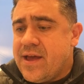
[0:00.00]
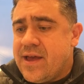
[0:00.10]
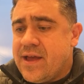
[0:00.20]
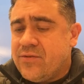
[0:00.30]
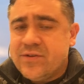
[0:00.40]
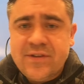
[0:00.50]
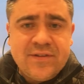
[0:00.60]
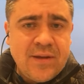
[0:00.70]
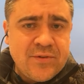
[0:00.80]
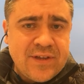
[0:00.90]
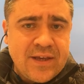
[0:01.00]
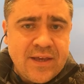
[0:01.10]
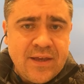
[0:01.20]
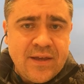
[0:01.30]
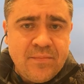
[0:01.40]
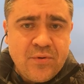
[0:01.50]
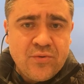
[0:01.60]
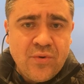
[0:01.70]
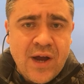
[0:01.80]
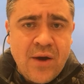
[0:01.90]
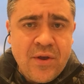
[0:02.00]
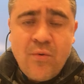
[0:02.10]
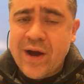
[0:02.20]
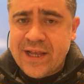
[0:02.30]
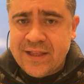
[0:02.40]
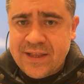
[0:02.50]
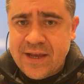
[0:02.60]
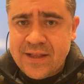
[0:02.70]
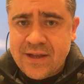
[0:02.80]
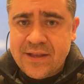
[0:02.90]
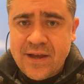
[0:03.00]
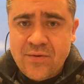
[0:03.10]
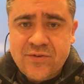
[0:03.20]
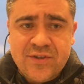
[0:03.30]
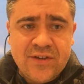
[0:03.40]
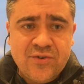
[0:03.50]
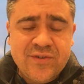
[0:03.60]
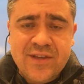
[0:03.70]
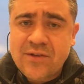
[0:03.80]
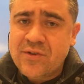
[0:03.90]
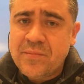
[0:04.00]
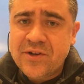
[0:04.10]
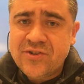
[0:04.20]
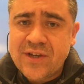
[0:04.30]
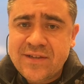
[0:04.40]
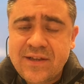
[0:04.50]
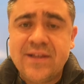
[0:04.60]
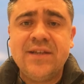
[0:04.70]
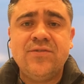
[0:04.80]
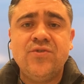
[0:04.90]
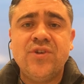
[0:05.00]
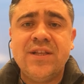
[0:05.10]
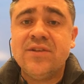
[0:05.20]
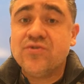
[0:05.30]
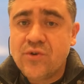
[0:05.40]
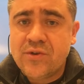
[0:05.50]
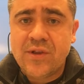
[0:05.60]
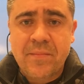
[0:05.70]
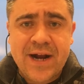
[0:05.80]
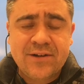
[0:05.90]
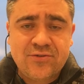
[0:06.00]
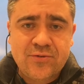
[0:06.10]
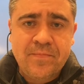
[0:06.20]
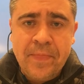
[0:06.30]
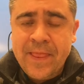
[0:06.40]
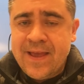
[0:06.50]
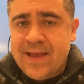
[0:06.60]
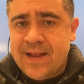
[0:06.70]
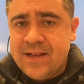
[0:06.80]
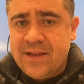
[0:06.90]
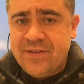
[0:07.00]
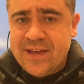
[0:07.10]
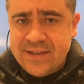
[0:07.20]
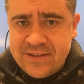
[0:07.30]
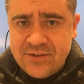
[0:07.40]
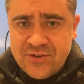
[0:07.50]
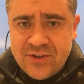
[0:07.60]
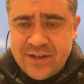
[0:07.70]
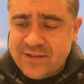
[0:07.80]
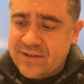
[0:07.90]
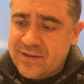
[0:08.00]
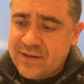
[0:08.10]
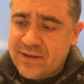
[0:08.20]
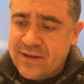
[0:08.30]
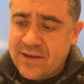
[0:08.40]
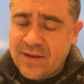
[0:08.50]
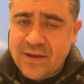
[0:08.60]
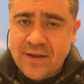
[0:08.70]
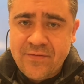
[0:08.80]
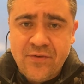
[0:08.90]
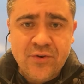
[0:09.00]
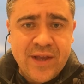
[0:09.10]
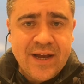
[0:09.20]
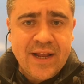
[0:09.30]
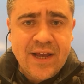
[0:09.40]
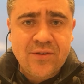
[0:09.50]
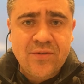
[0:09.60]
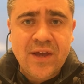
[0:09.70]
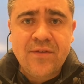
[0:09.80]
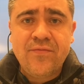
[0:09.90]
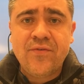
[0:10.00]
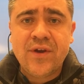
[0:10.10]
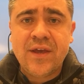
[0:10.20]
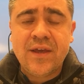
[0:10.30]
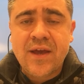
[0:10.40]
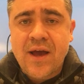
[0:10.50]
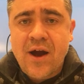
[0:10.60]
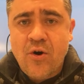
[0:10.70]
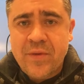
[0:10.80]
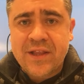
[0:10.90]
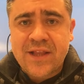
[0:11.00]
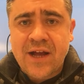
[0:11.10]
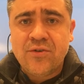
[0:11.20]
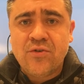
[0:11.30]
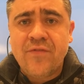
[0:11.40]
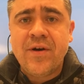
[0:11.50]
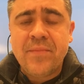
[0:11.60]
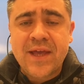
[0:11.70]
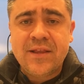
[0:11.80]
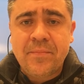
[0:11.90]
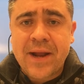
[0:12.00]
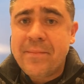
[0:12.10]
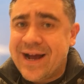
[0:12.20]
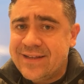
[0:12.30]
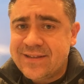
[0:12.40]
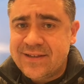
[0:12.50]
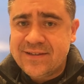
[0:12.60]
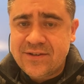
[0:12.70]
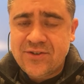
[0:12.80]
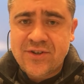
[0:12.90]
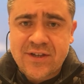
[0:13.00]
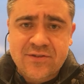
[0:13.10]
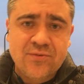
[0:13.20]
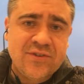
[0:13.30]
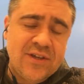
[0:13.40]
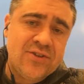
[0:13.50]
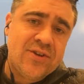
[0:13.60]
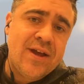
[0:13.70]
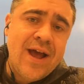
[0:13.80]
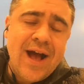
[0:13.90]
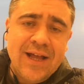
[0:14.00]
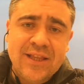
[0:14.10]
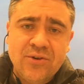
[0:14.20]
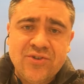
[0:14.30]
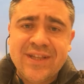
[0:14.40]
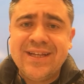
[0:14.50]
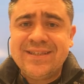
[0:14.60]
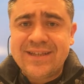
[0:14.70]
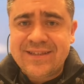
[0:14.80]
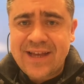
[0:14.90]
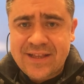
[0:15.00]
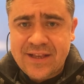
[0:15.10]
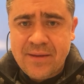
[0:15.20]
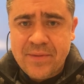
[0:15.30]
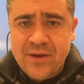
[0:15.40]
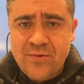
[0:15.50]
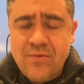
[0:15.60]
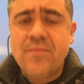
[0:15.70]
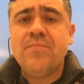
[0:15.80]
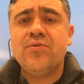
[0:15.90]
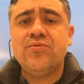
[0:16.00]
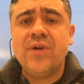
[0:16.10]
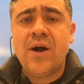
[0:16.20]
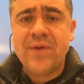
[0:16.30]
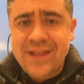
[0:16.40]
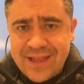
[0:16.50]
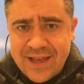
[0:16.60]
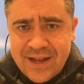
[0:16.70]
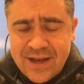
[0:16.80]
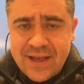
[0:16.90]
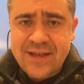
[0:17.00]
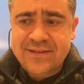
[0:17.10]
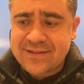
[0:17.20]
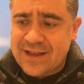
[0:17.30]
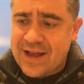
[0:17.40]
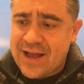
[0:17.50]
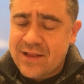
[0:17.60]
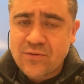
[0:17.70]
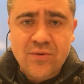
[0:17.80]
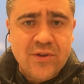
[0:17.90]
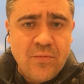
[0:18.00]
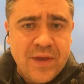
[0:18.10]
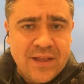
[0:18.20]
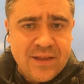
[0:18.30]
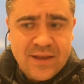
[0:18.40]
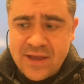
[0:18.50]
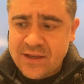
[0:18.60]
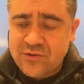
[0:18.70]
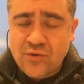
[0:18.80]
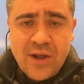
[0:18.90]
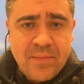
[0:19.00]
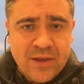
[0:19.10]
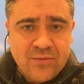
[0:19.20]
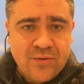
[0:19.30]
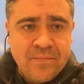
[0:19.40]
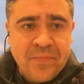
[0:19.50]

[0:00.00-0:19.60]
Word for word: É, nós estamos aqui em Portugal em quarentena, né? ou seja, o estado de emergência, desde o dia 18 de março. Ele teve 15 dias, que foi o decreto, e aí foi aumentado novamente para mais 15 dias, ou seja, até o dia 17 de abril, Portugal inteira está totalmente em isolamento.